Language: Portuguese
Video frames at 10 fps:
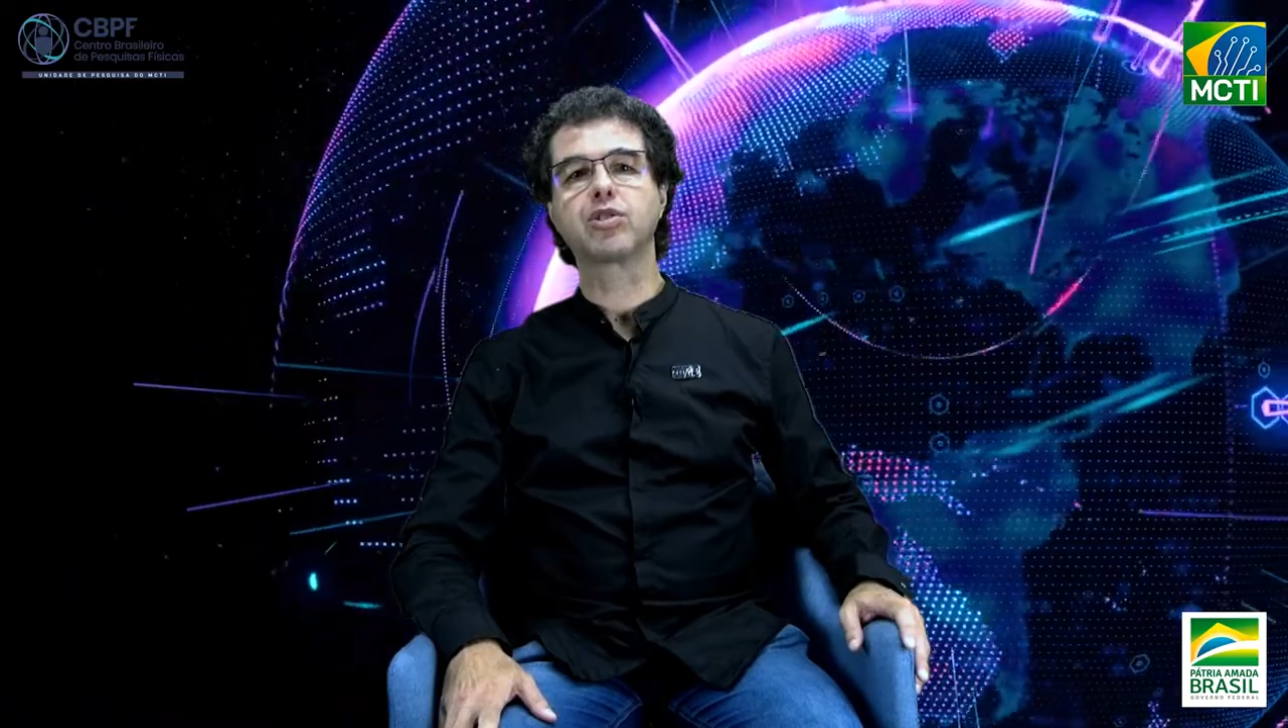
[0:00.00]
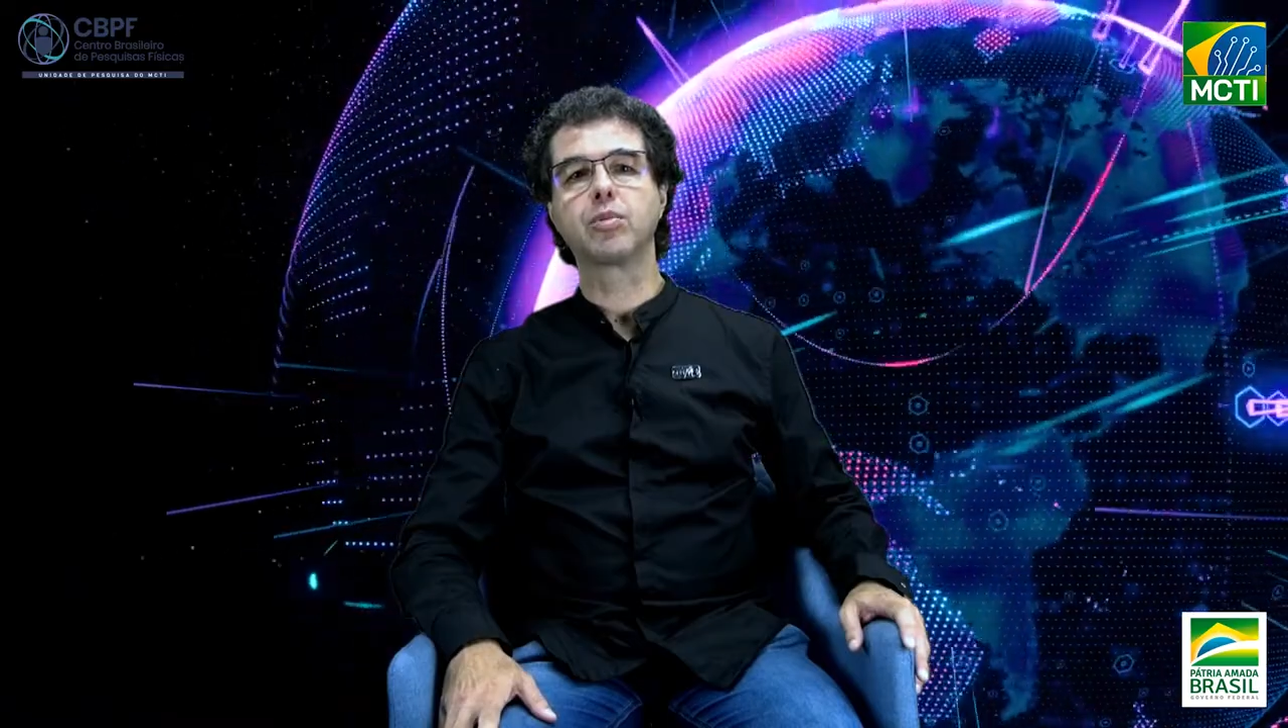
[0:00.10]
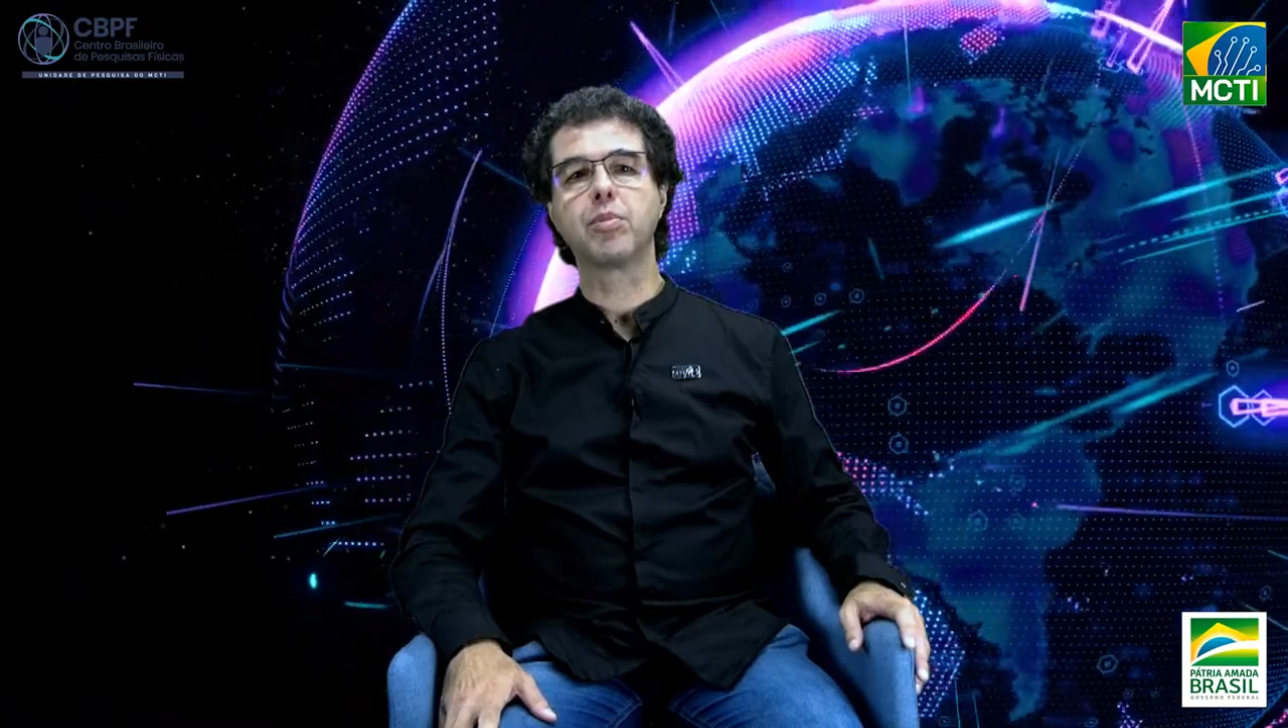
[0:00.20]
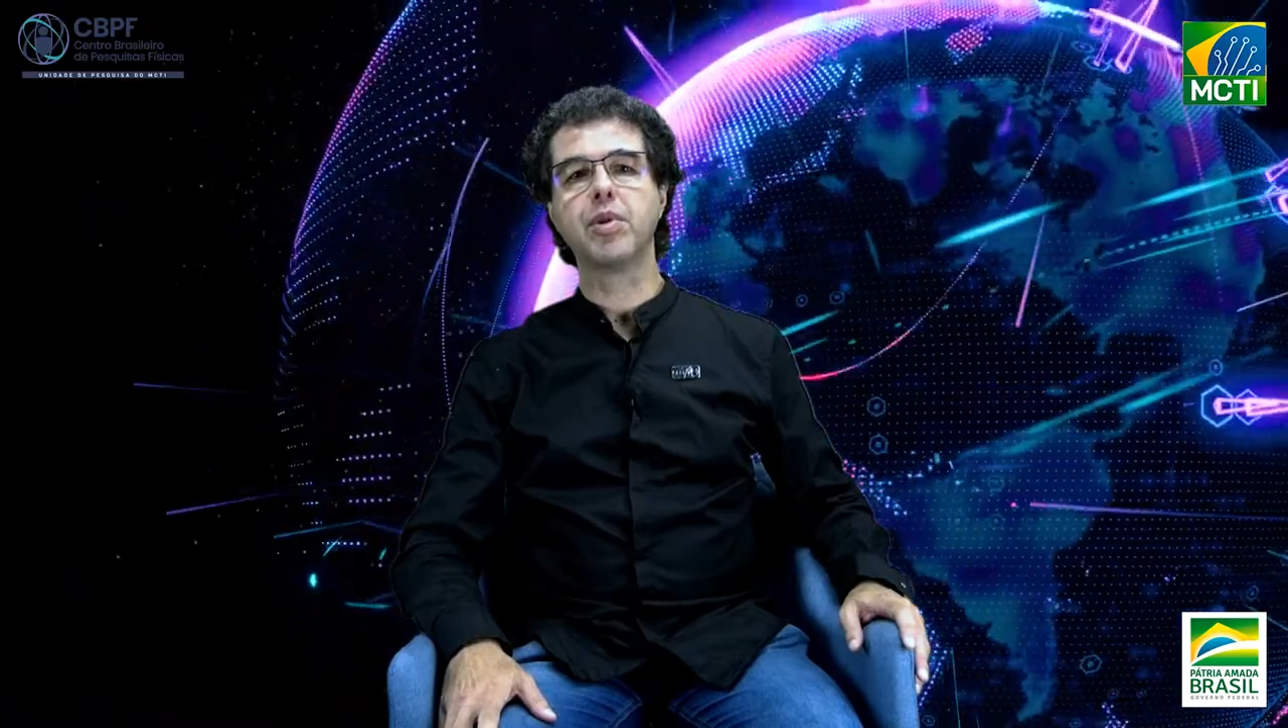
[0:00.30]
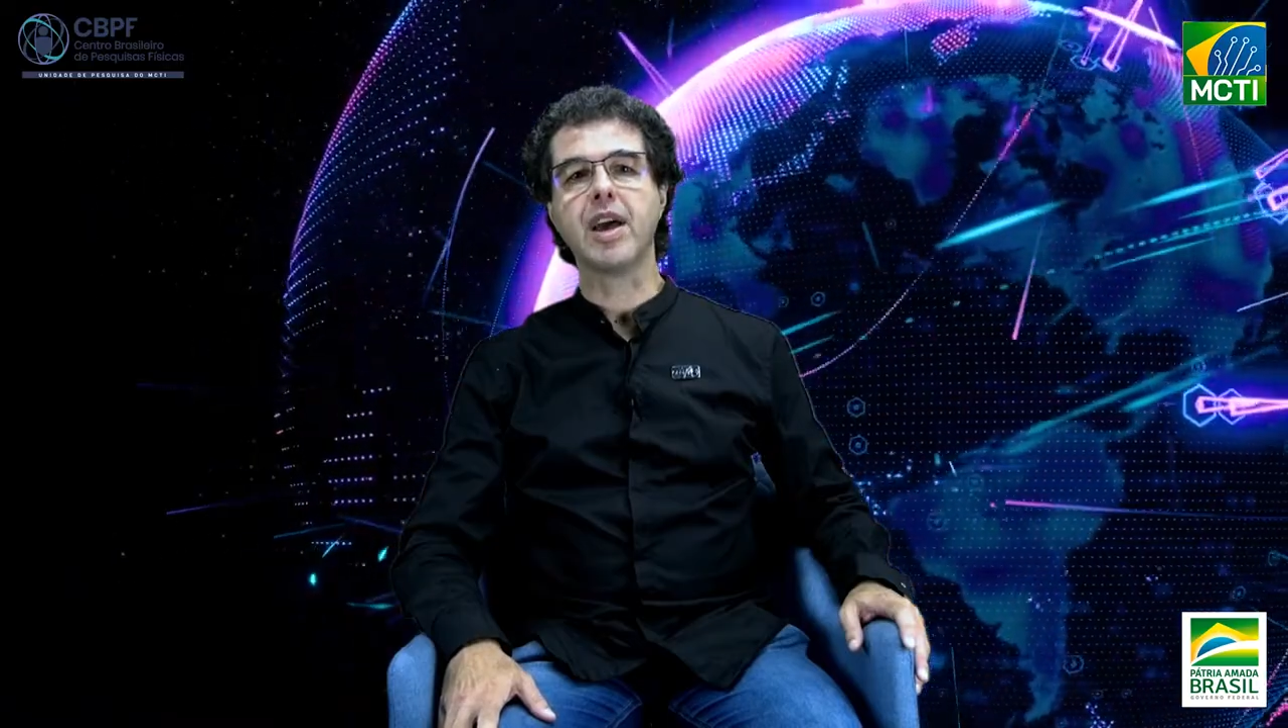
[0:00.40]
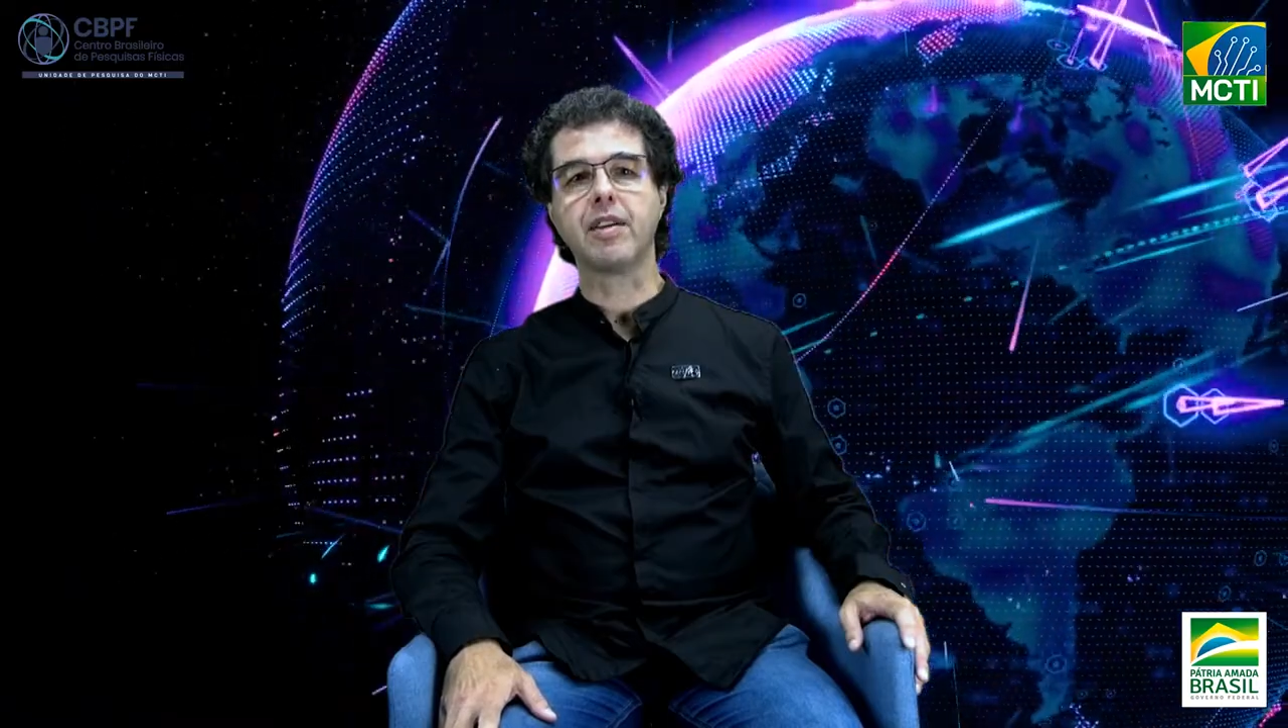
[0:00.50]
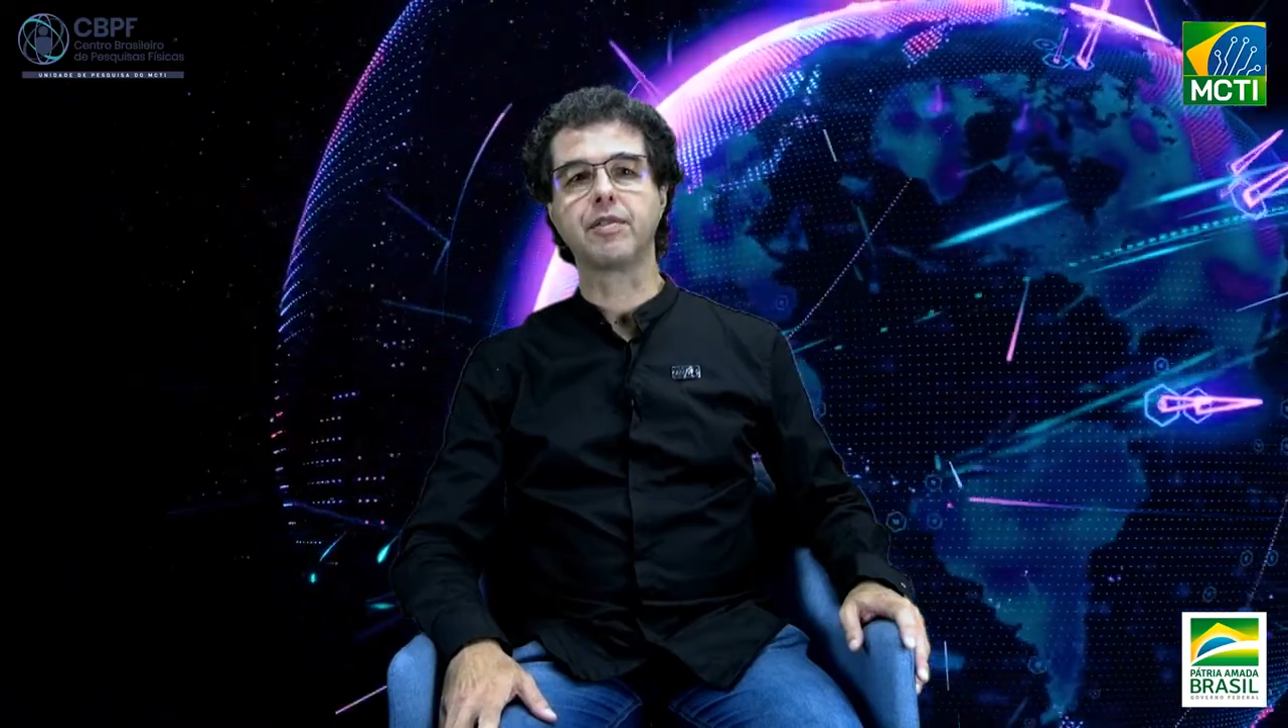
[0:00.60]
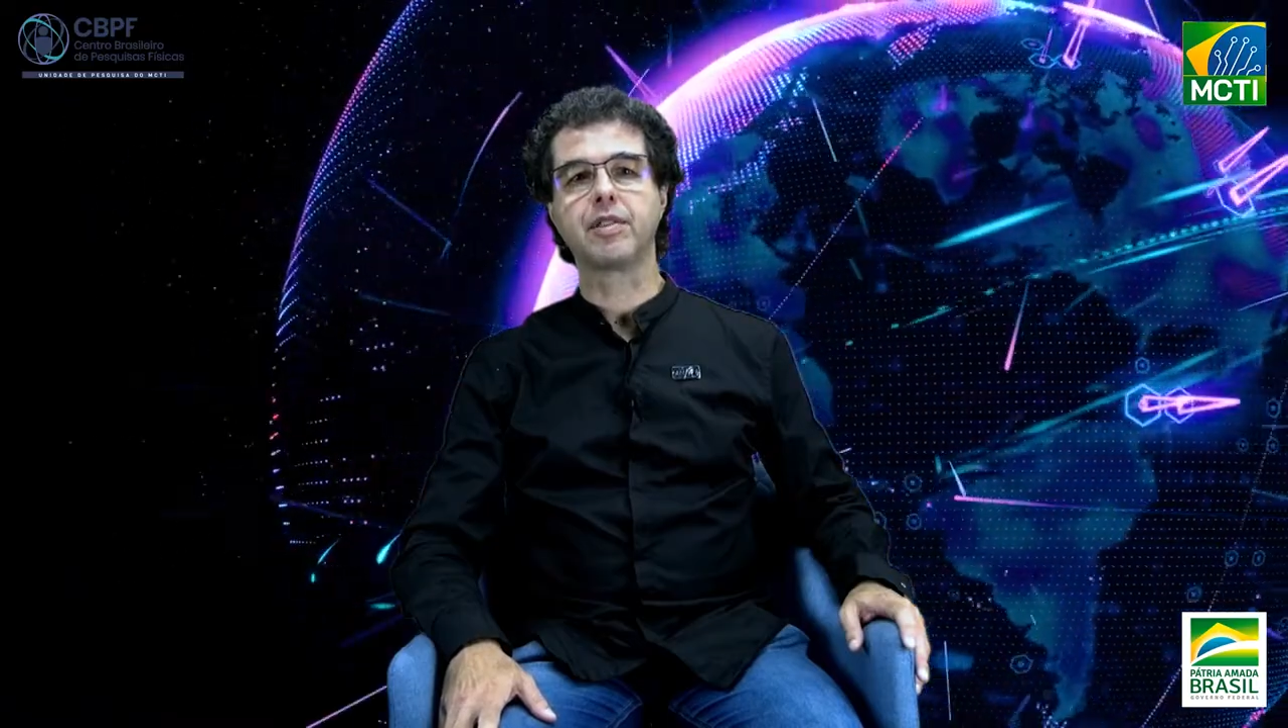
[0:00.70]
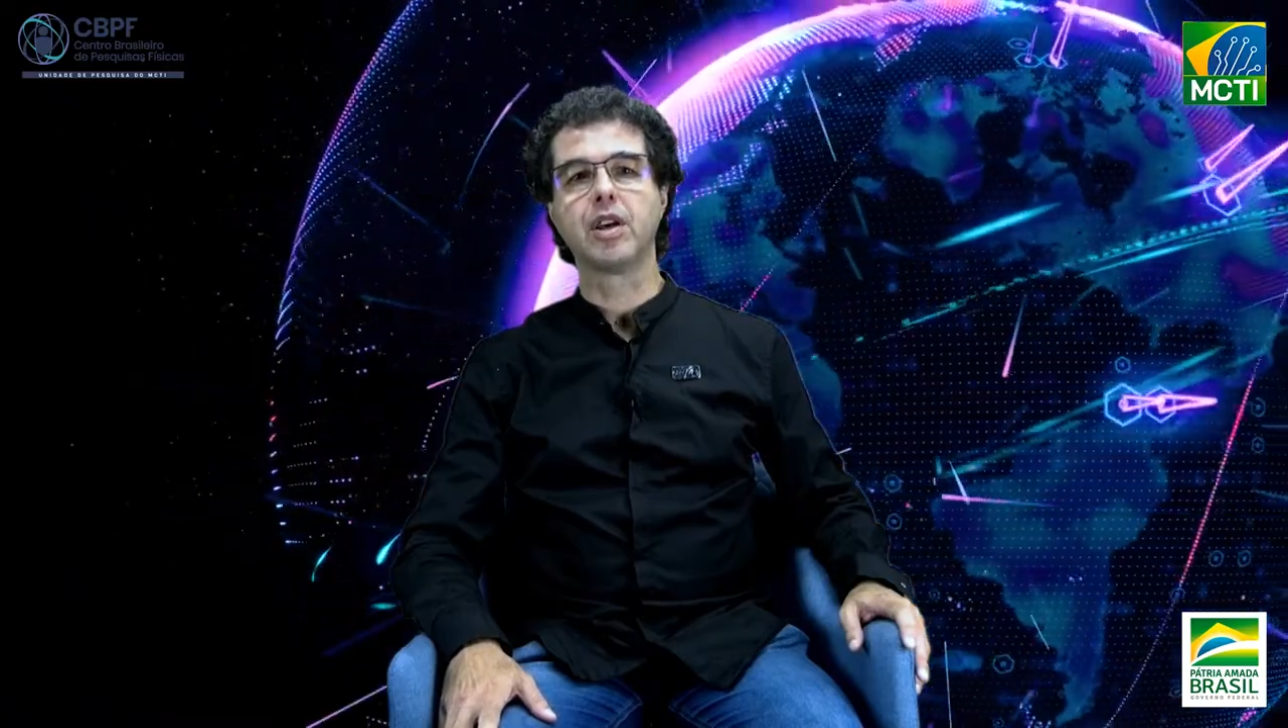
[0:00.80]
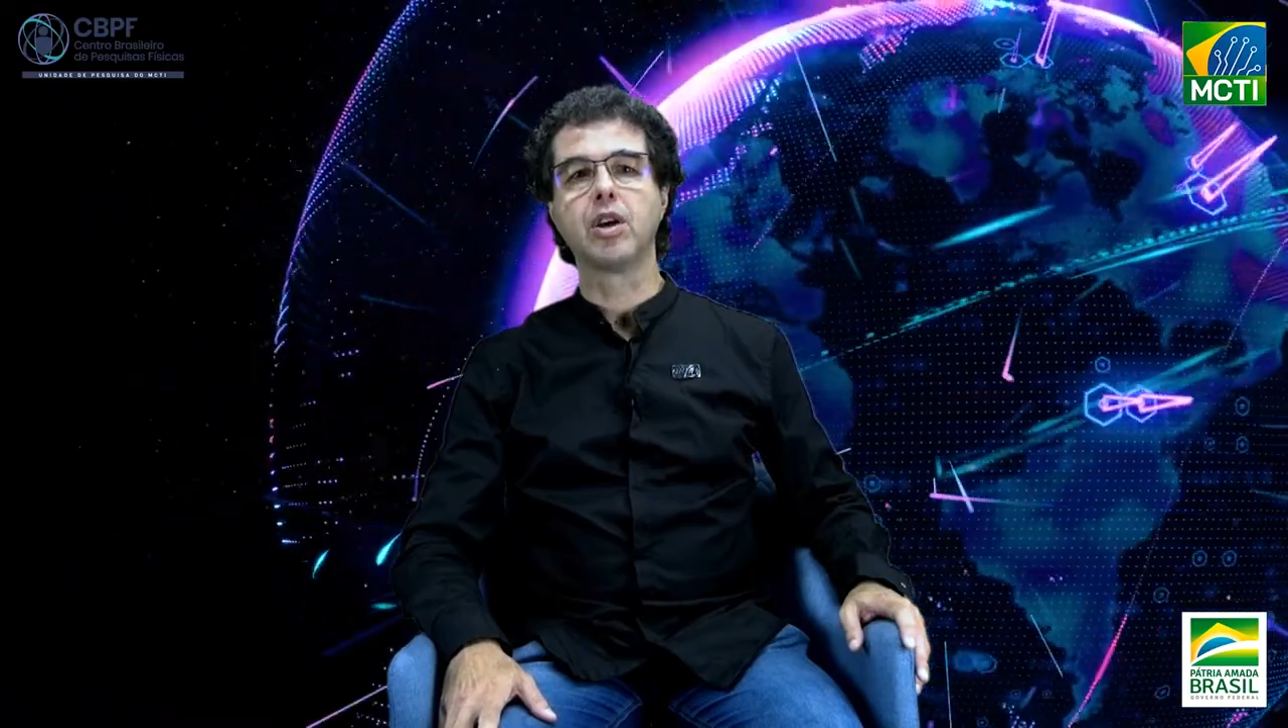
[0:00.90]

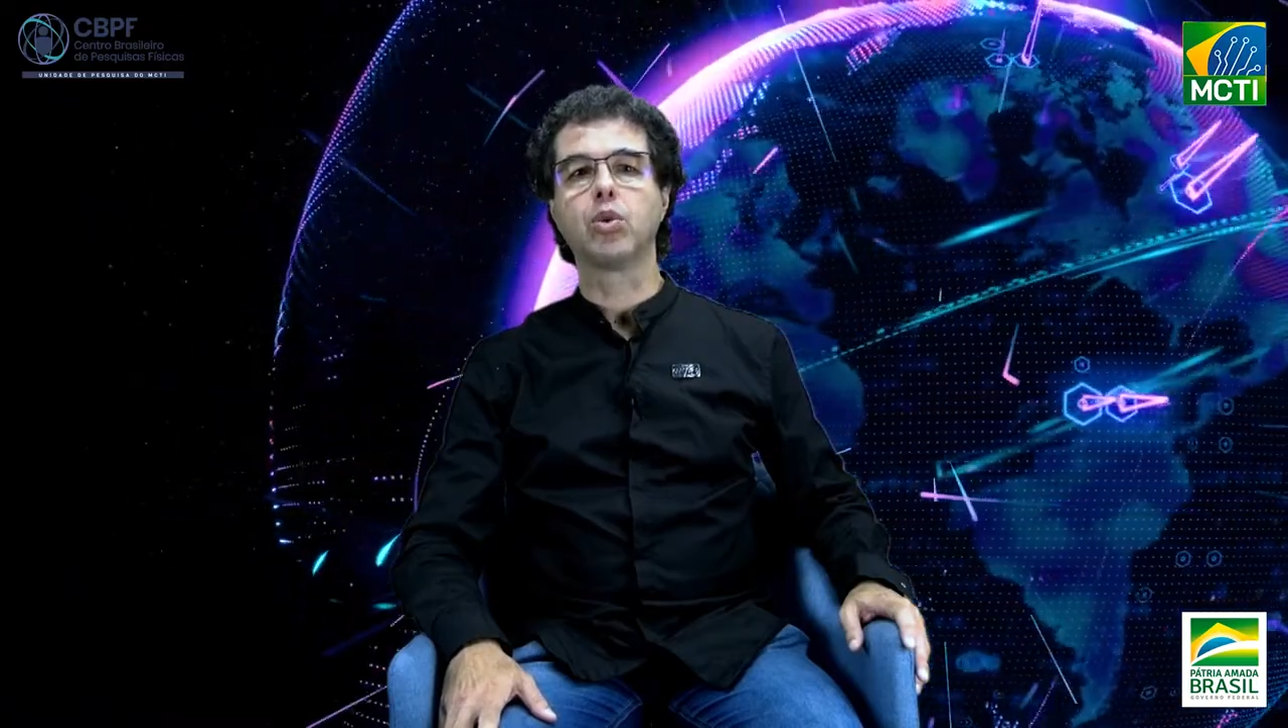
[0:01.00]
CBPF,